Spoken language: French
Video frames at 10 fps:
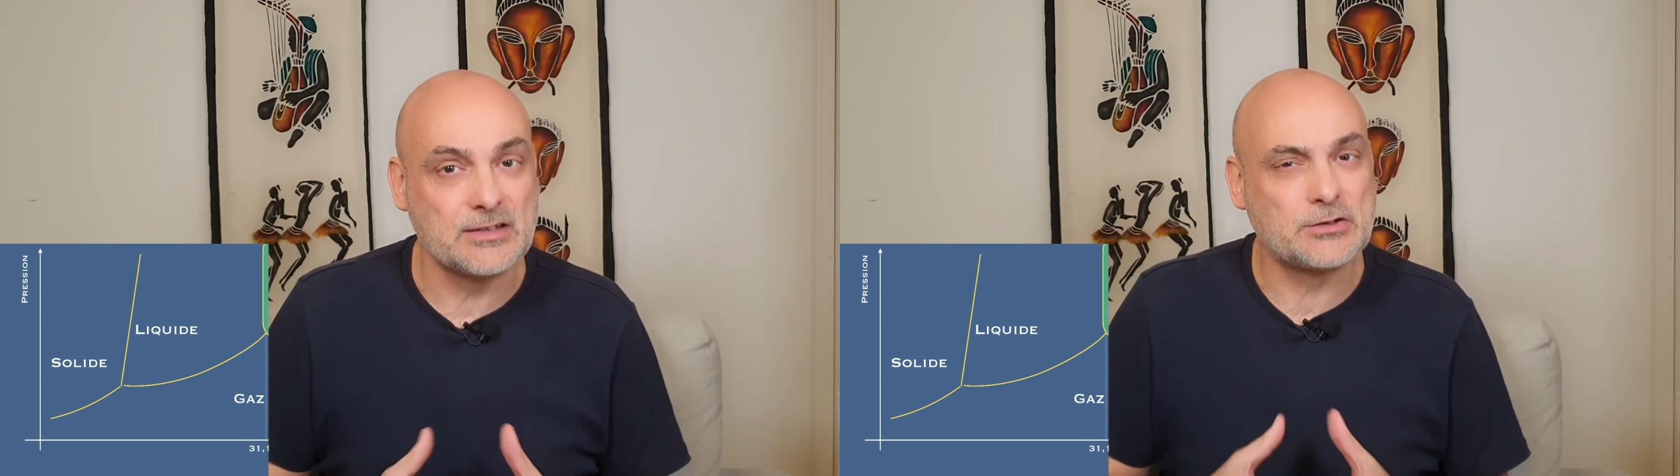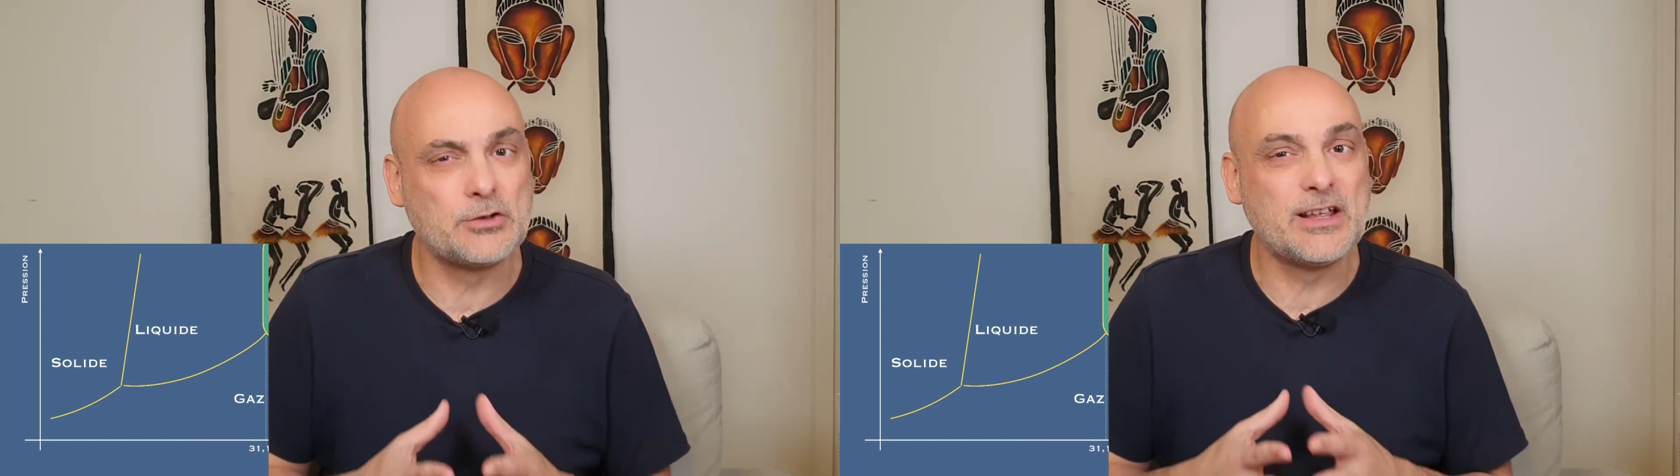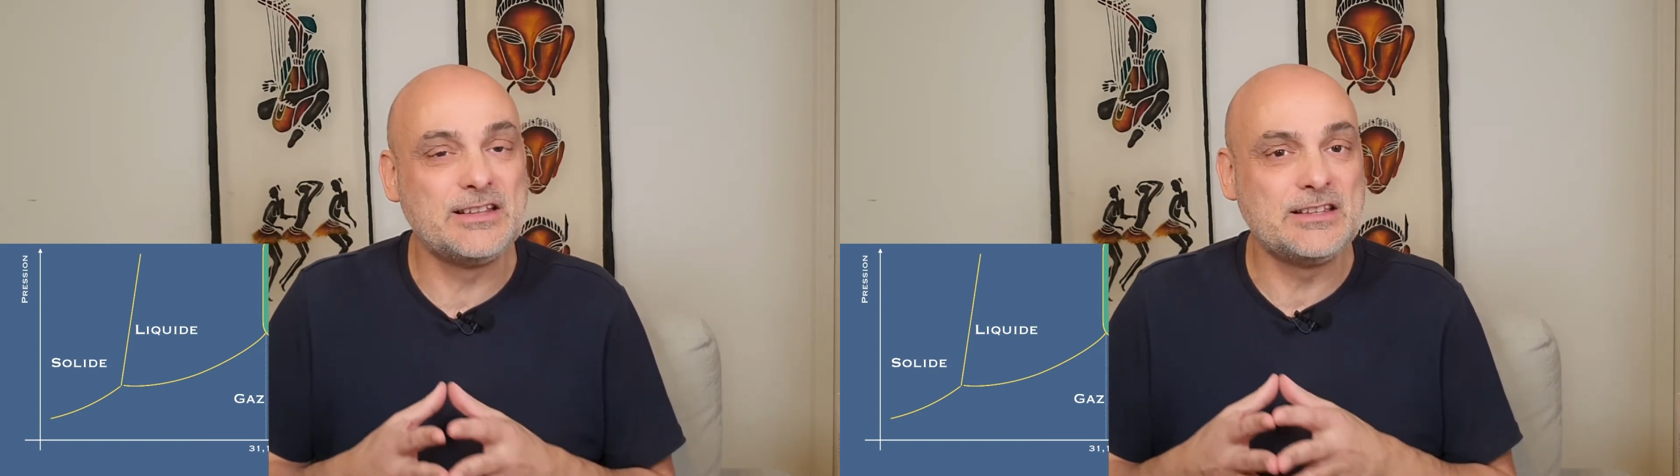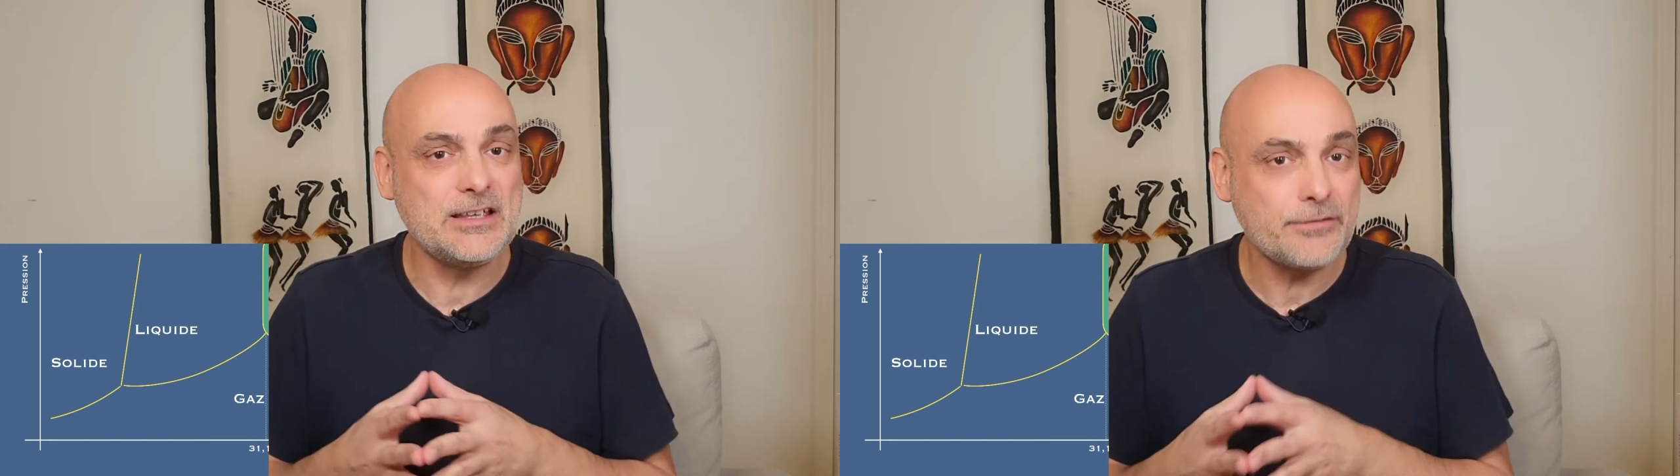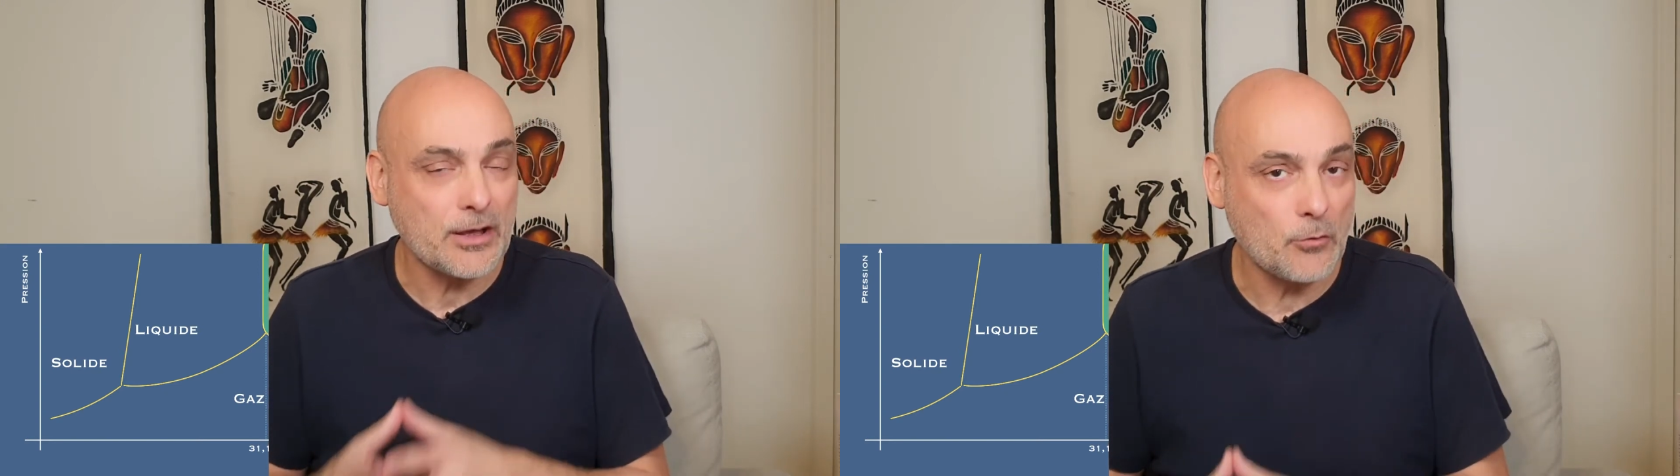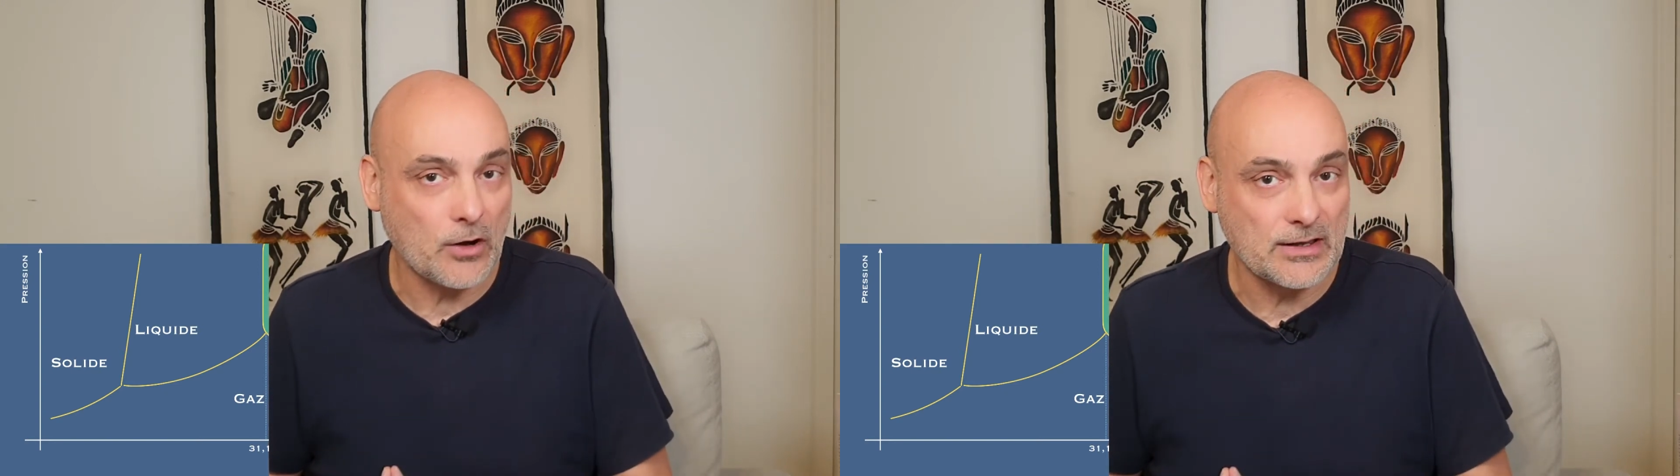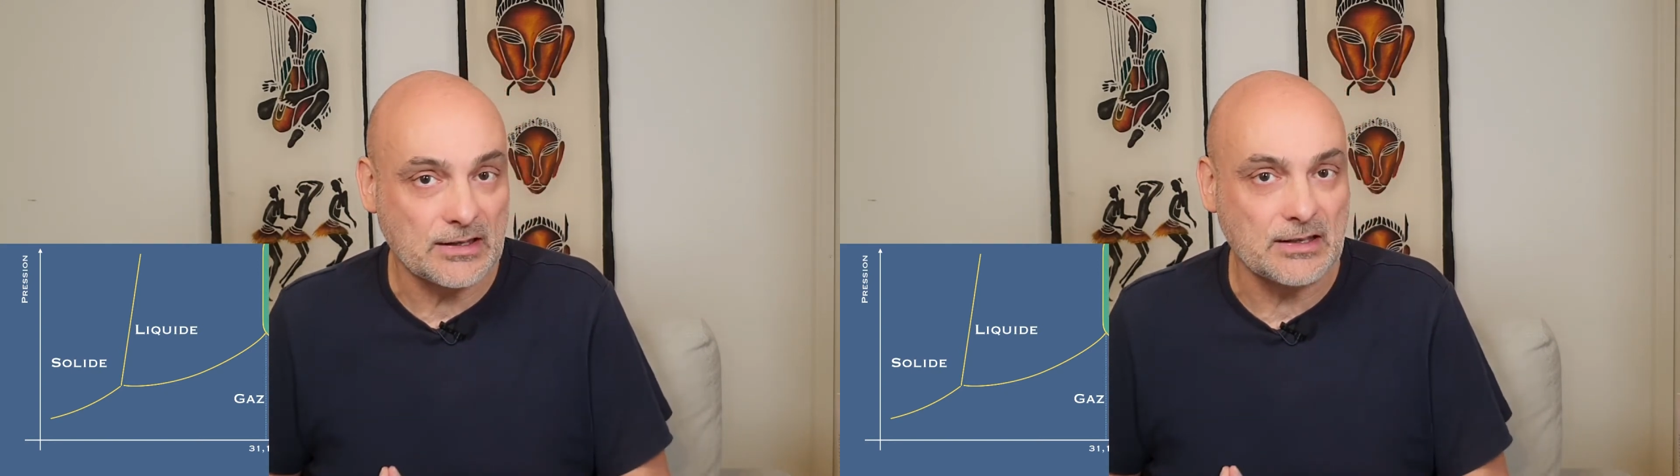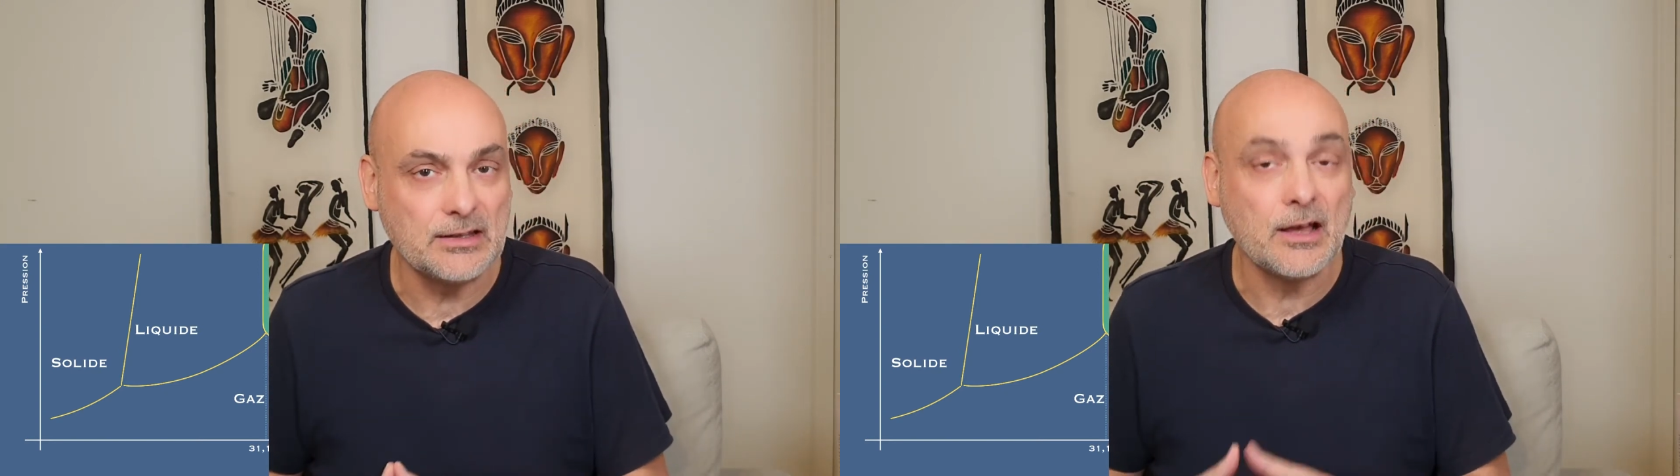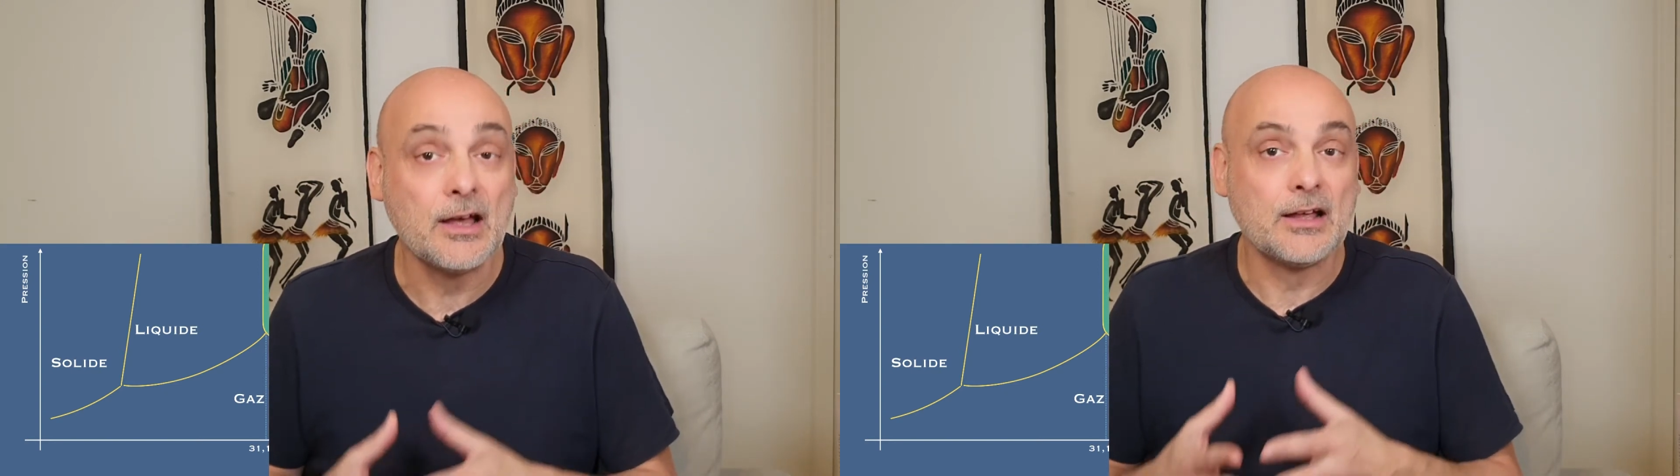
Ce n'est ni vraiment un liquide,